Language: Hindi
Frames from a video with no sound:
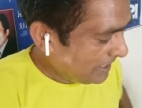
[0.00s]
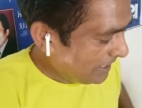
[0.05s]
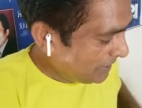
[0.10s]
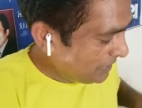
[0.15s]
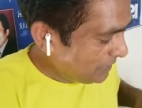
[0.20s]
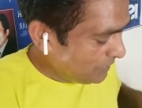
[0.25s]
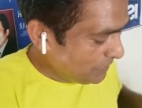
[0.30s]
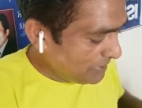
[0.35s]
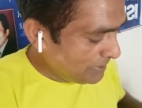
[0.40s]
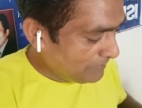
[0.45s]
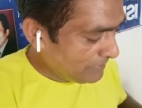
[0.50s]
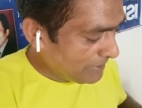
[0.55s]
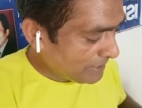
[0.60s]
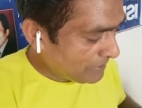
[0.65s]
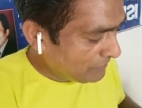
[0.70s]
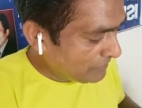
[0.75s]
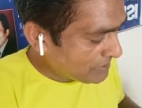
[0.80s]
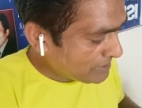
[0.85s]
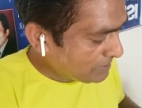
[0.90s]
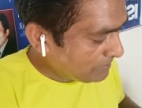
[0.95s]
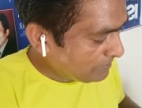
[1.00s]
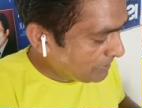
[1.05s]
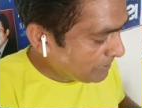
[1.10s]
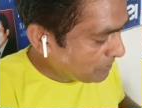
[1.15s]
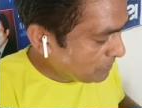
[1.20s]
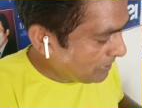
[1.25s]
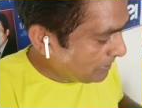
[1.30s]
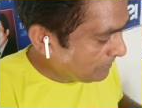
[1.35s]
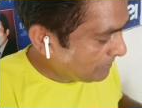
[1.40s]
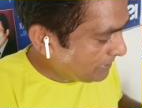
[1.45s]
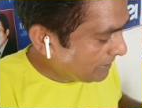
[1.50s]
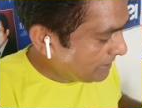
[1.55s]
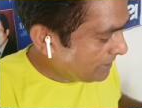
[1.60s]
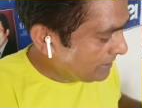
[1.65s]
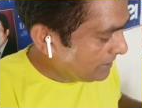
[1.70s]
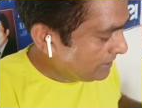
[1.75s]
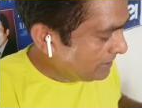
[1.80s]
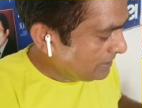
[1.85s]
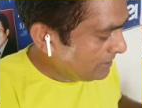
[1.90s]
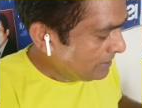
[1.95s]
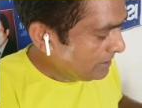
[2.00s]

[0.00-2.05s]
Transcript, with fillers: हाल मैं एक वचन पढ़ दूं आपके लिए